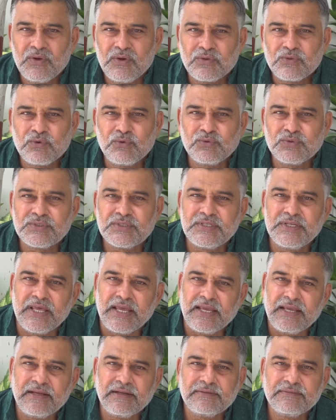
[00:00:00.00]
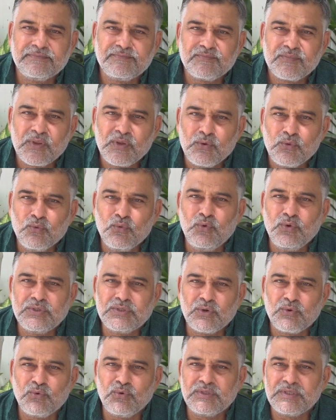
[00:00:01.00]
तो उसने उल
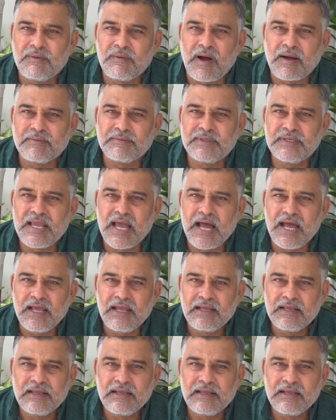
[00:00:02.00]
जलूल जवाब दिया